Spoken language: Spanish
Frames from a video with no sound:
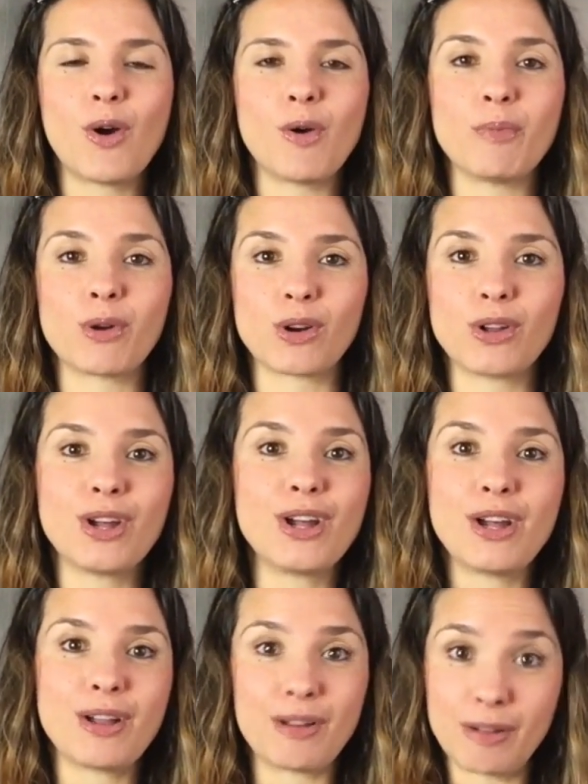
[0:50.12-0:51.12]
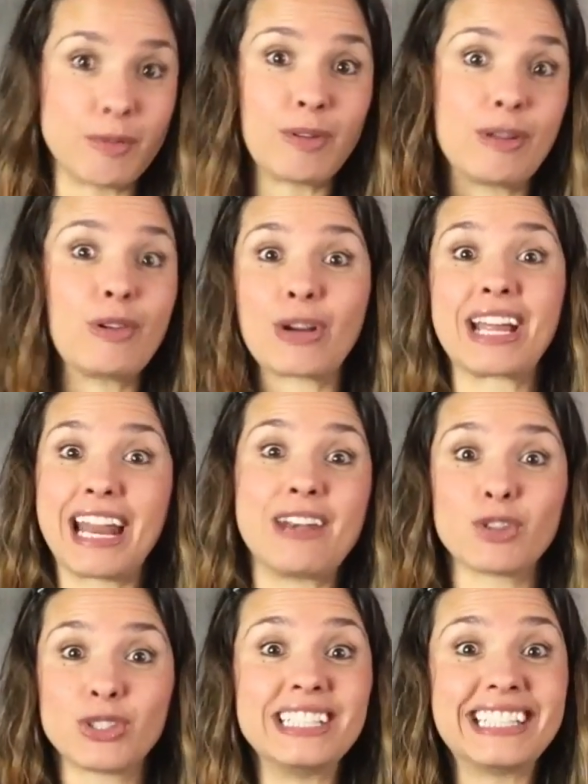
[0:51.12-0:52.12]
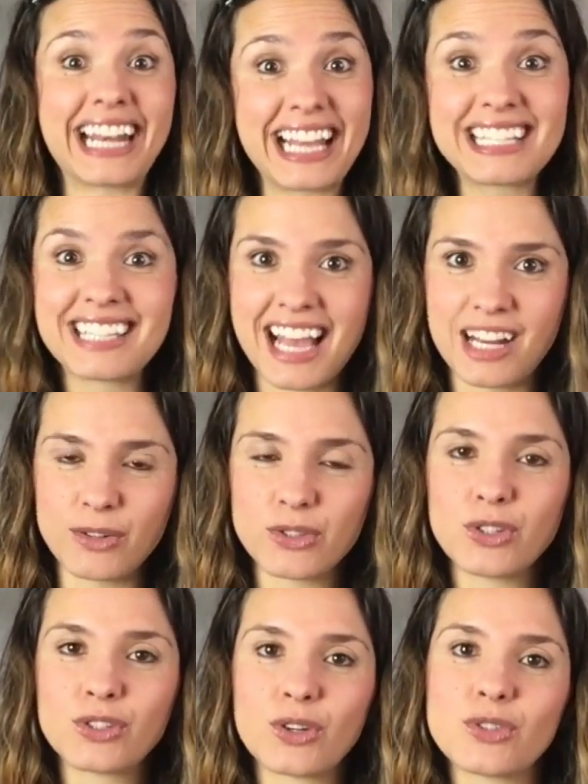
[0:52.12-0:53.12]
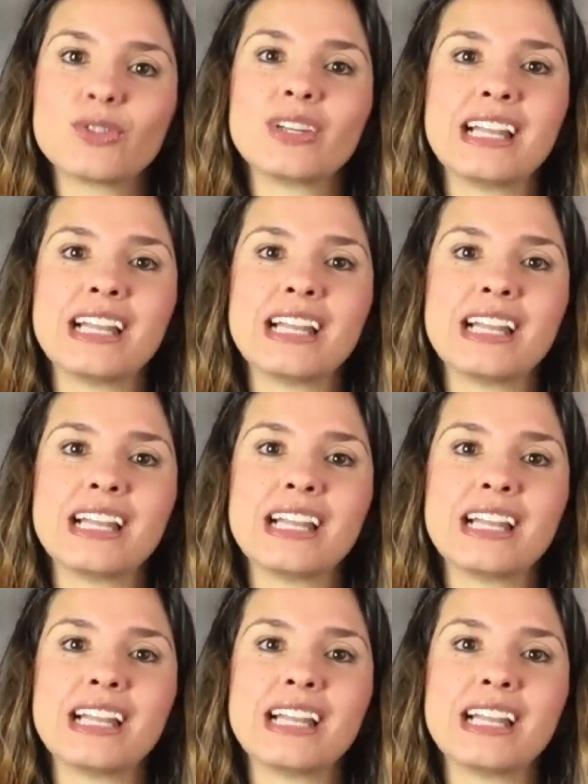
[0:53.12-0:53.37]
por lo que nos interesa a nosotros.